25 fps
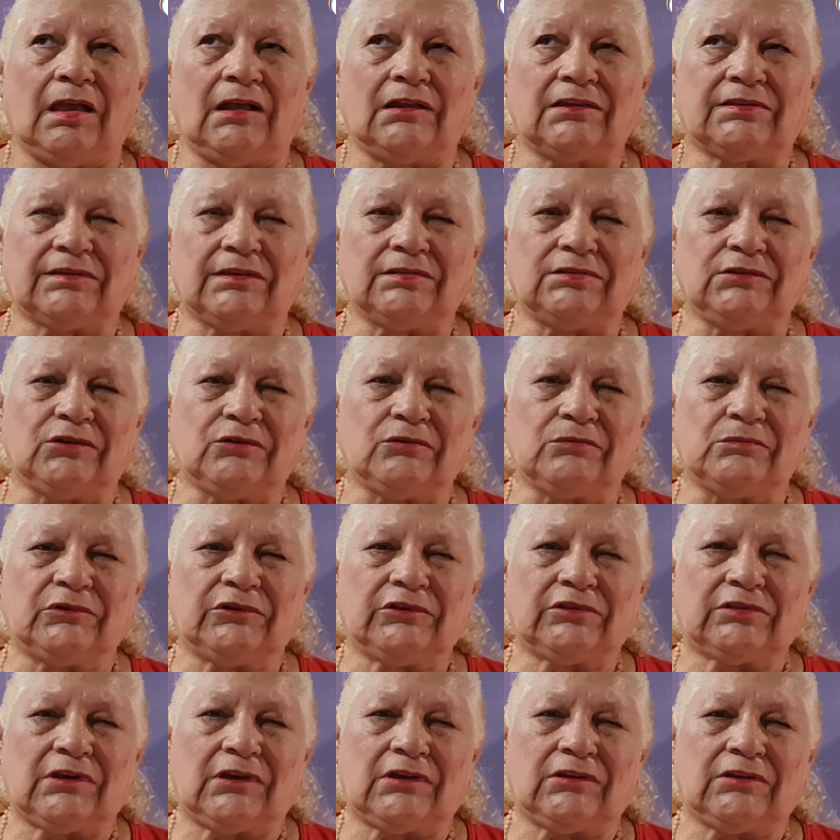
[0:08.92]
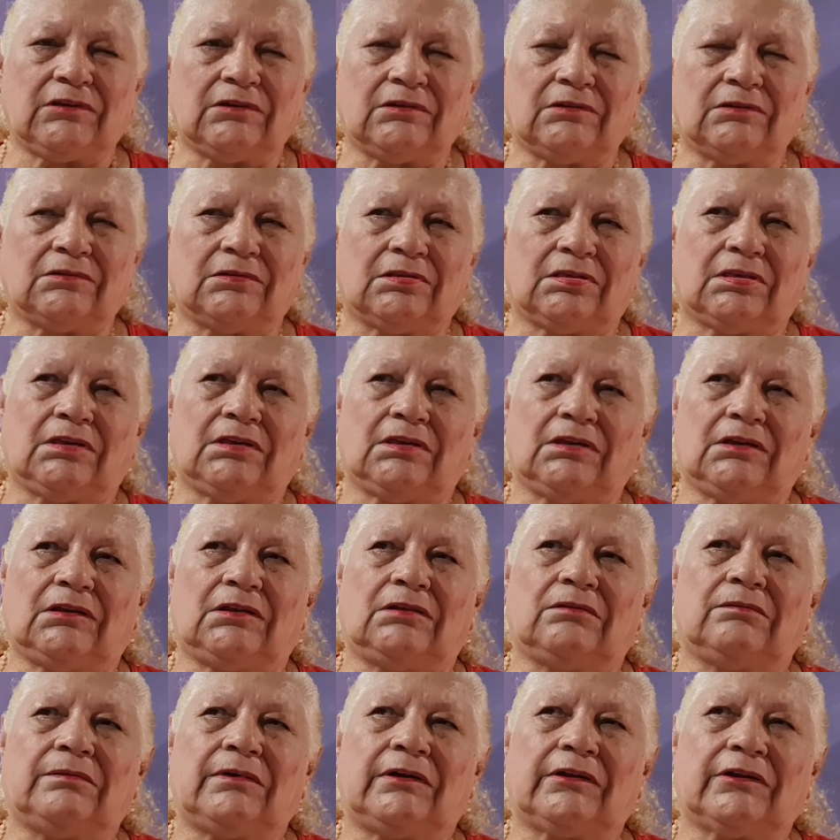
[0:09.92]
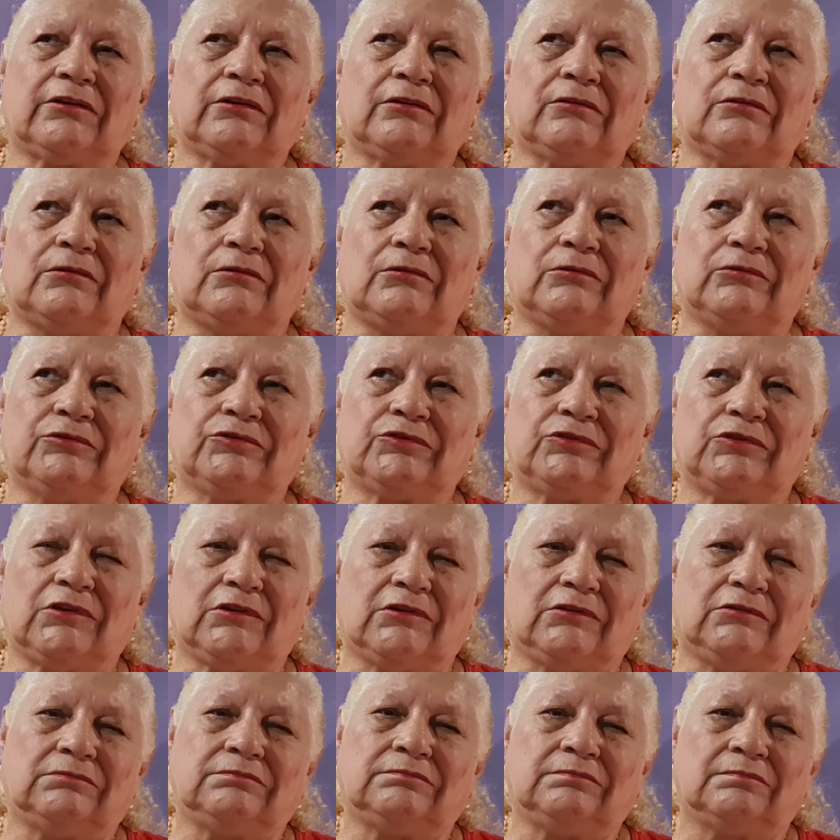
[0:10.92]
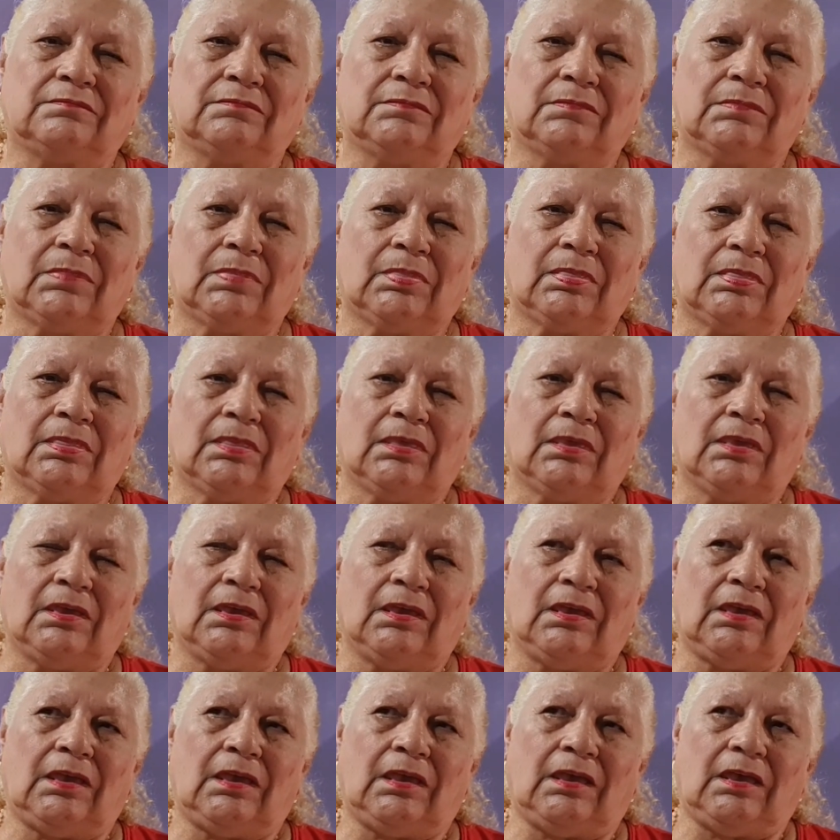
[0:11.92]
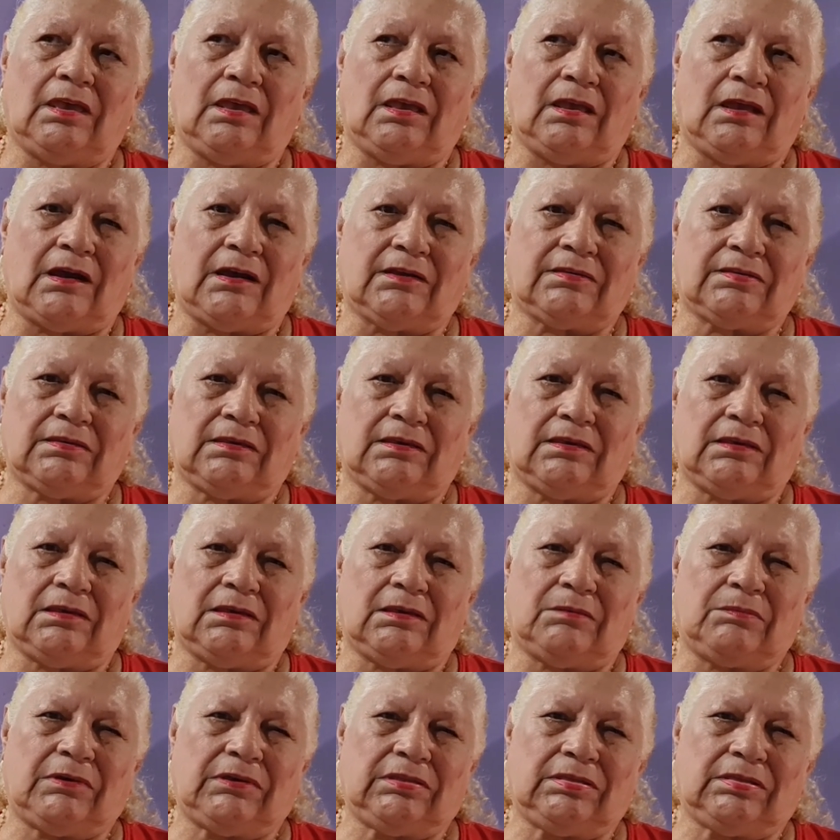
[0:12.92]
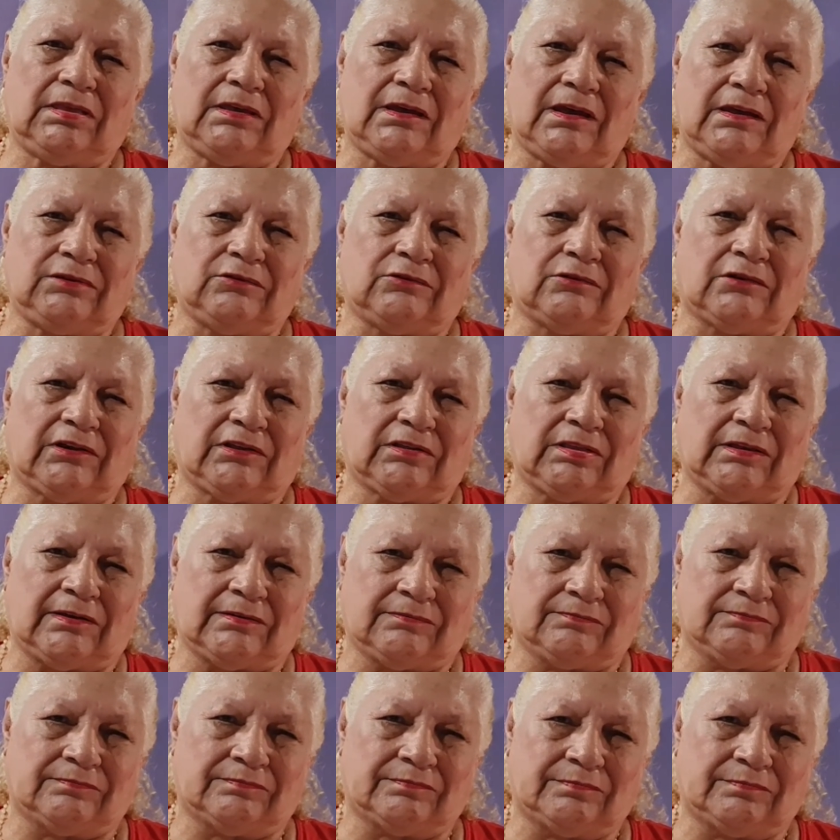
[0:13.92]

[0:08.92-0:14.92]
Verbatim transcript: El centro comunitario del barrio Colucio eh, hace 20 años que está.